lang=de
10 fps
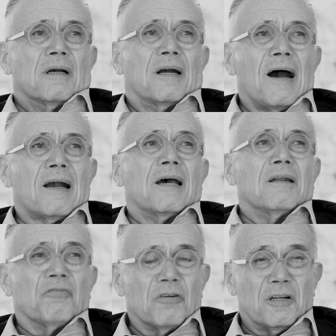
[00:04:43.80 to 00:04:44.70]
gar
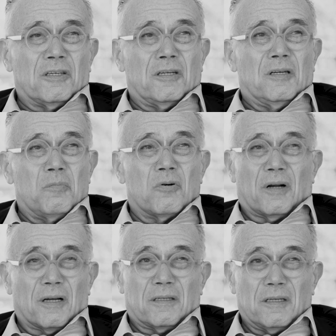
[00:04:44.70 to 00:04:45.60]
keine wirklichen
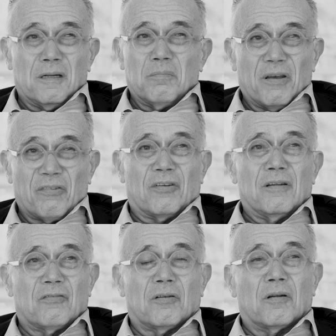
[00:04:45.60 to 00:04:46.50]
Demokratien mehr
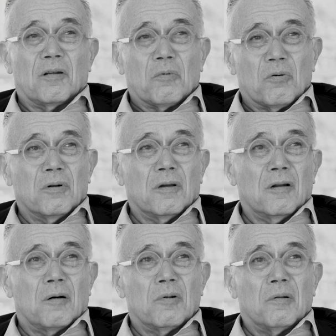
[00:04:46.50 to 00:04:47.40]
sind, sondern im Grunde
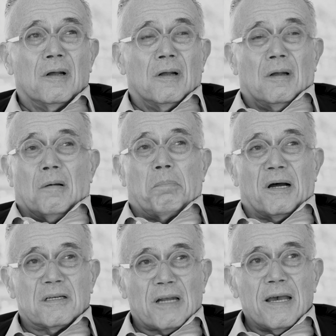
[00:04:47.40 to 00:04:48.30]
genommen
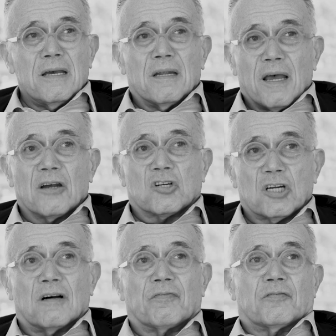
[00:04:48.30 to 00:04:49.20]

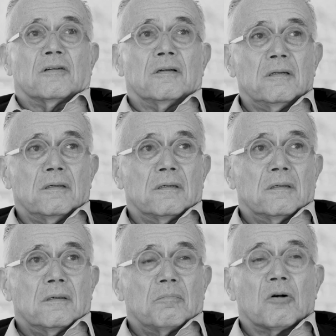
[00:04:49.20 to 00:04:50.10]
Parteienherrschaften.
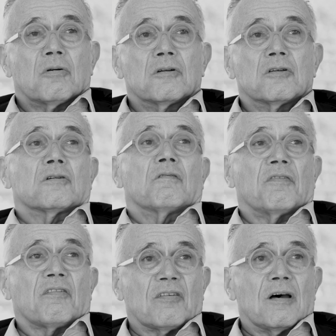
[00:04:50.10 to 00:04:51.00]
Man könnte schon
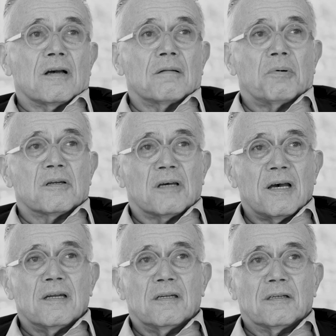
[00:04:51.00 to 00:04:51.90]
fast sagen
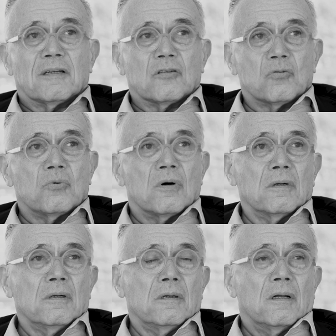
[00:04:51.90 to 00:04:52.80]

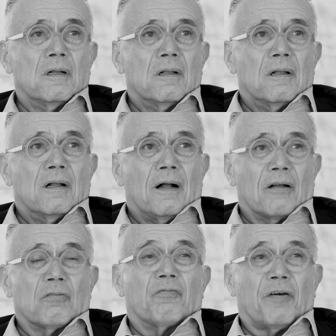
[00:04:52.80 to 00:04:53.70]
Parteiendiktaturen,
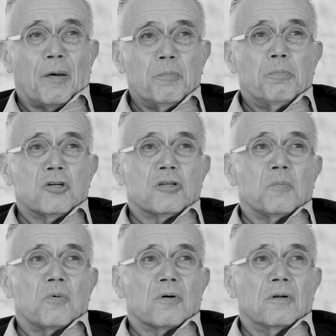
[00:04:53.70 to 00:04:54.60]
also
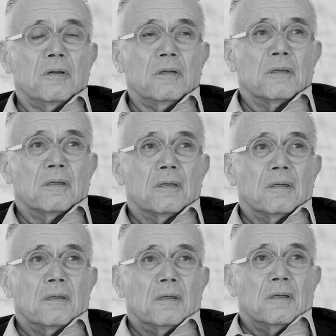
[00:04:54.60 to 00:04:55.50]
Fremdbestimmungen,
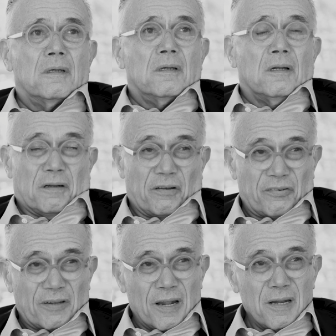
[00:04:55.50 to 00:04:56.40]

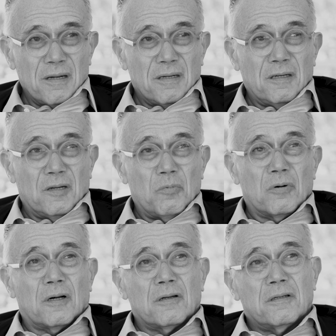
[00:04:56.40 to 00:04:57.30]
dass dann die
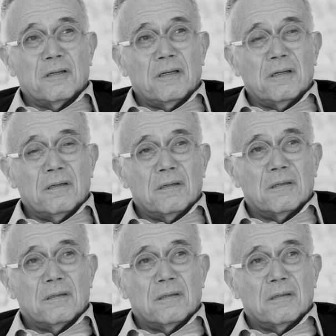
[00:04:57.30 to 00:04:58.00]
Demokratie